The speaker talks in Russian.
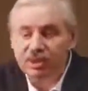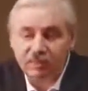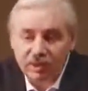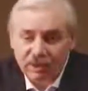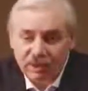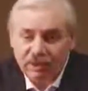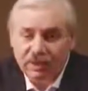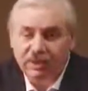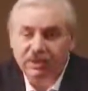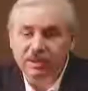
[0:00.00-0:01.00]
а теперь
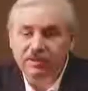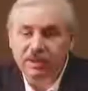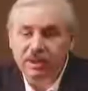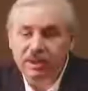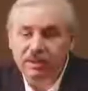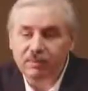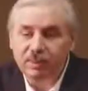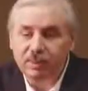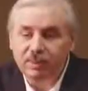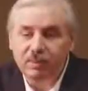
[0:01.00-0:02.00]
Российской Федерации,
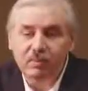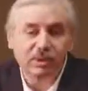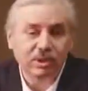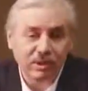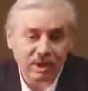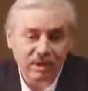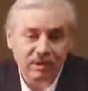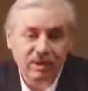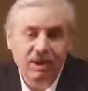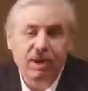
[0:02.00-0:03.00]
происходит по сценарию,